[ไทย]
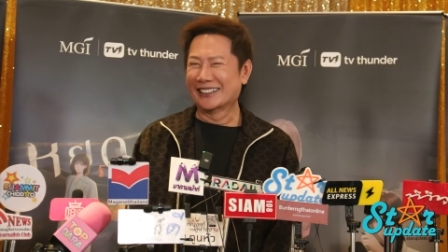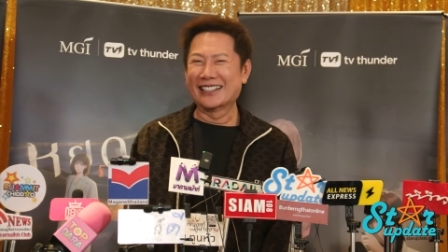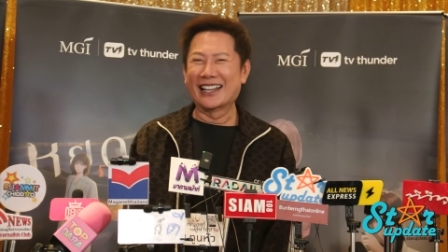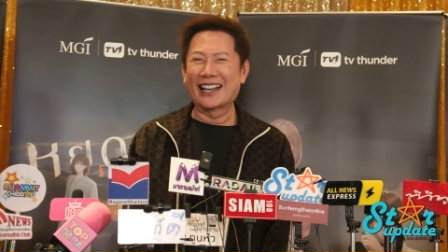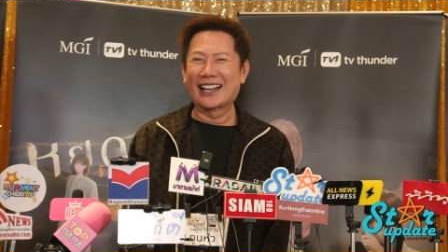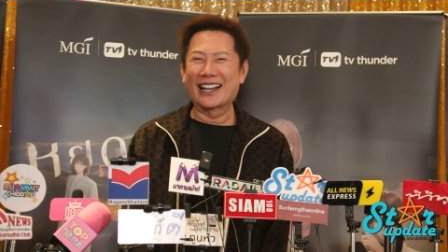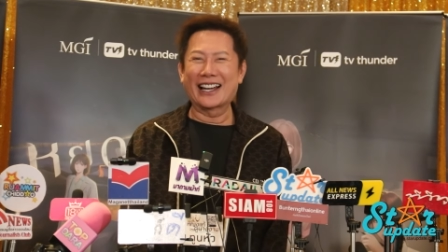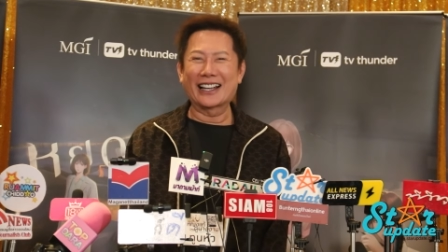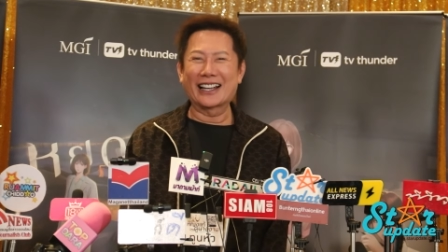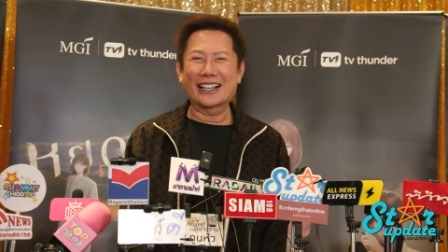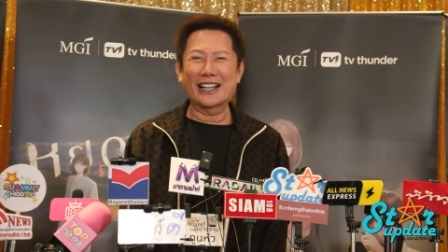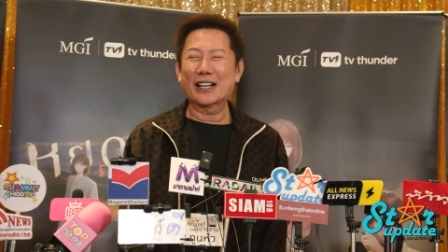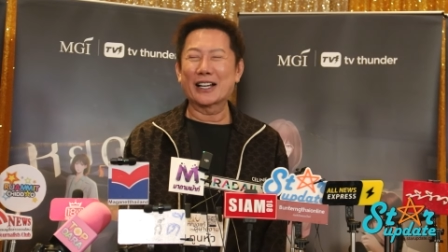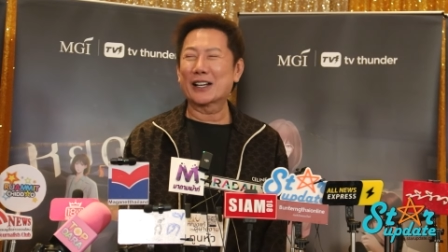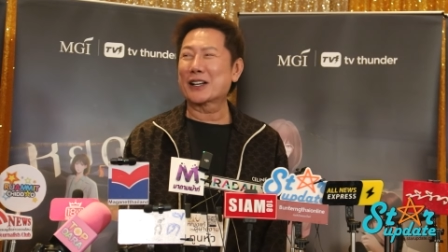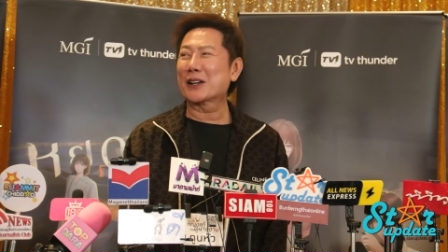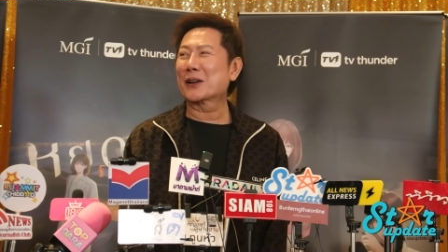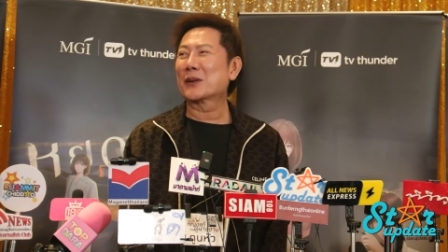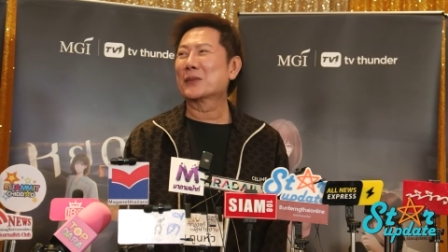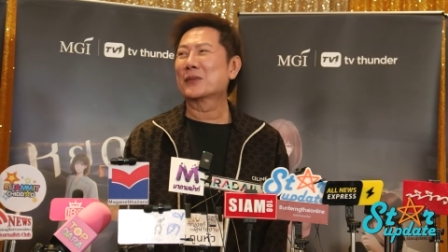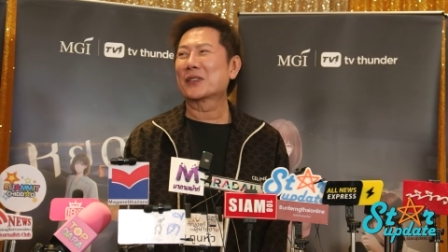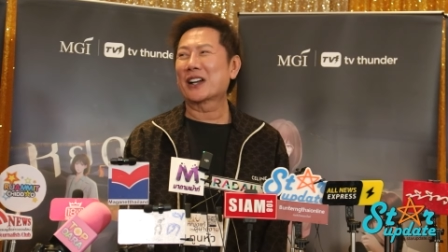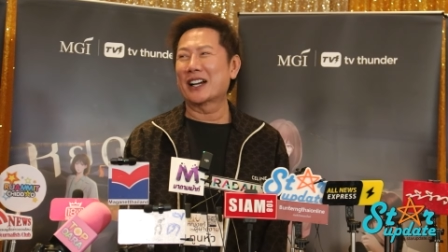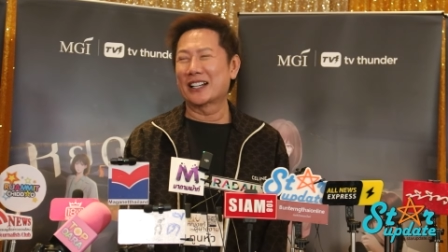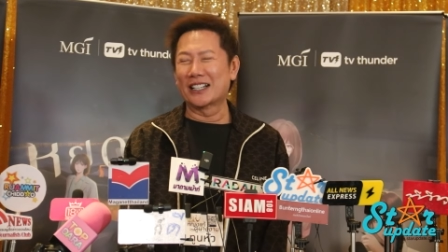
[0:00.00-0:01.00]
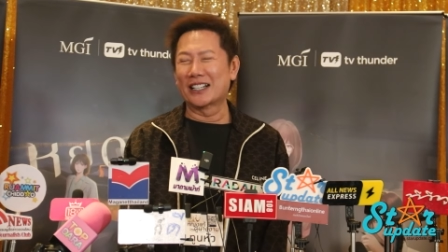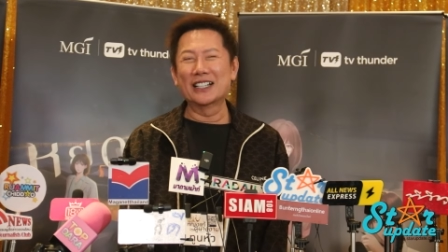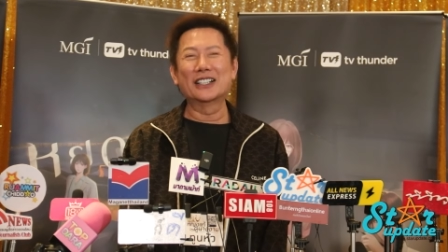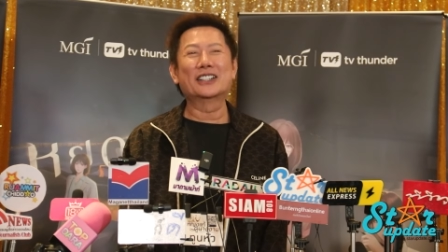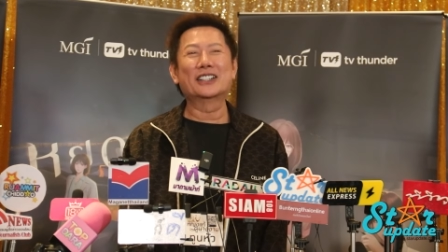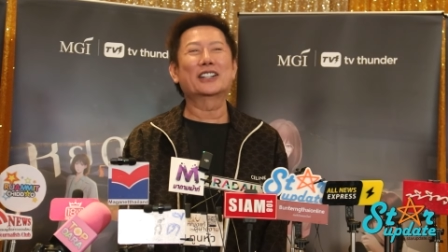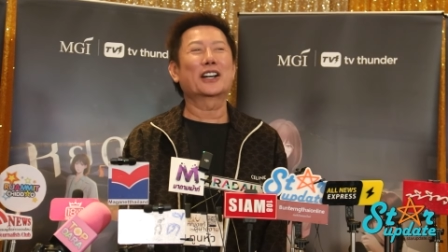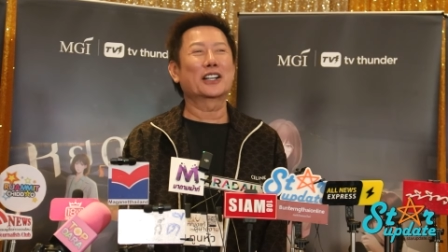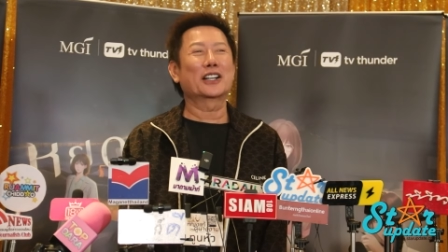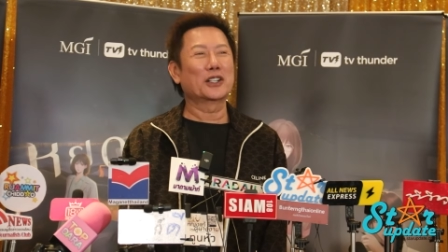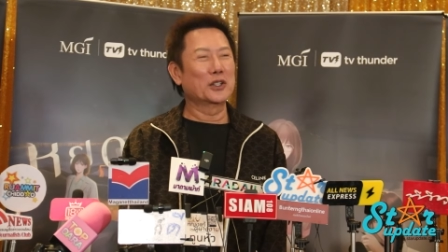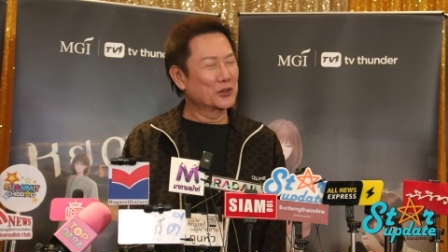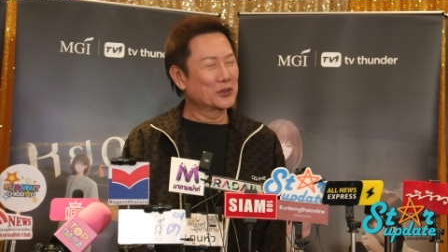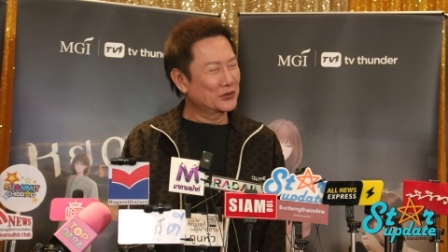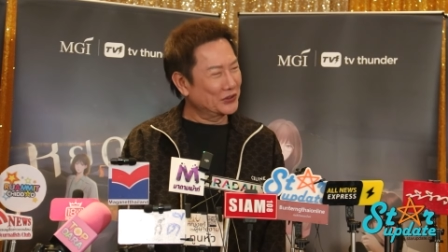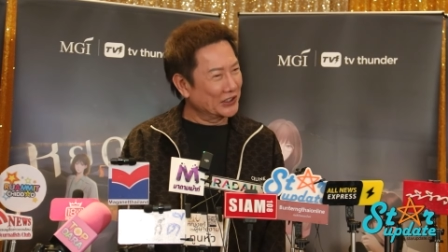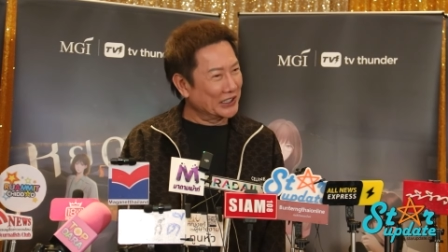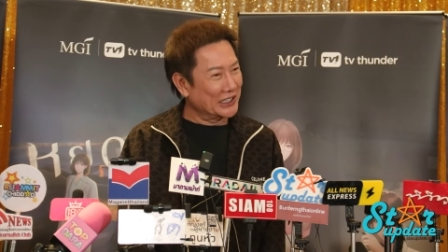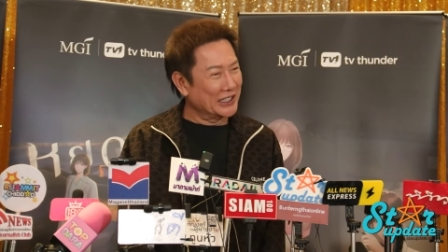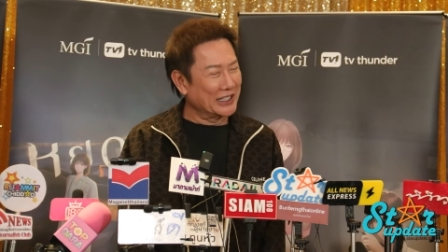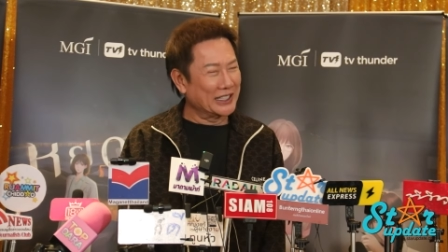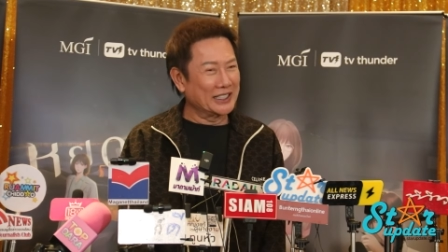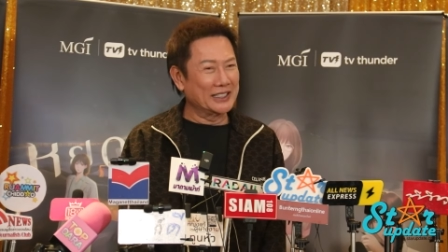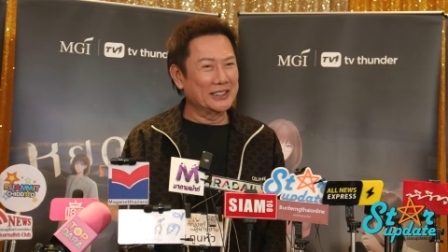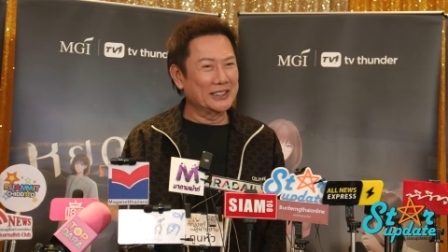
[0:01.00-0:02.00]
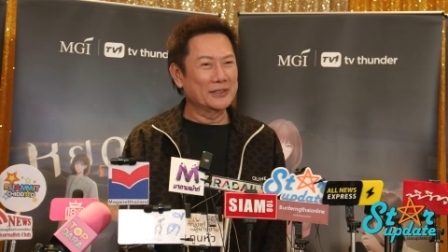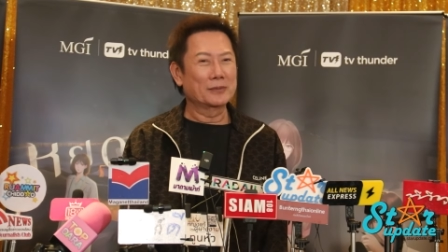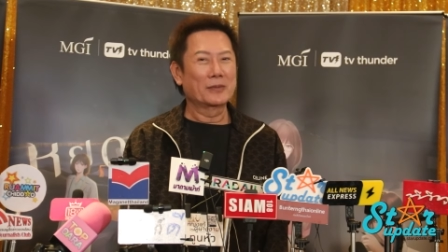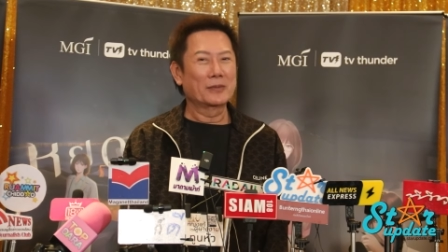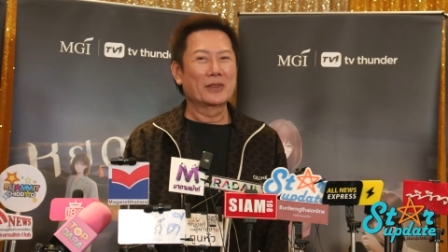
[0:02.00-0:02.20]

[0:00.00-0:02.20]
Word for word: นะฮะฟก็ดูก็ดูฟื้น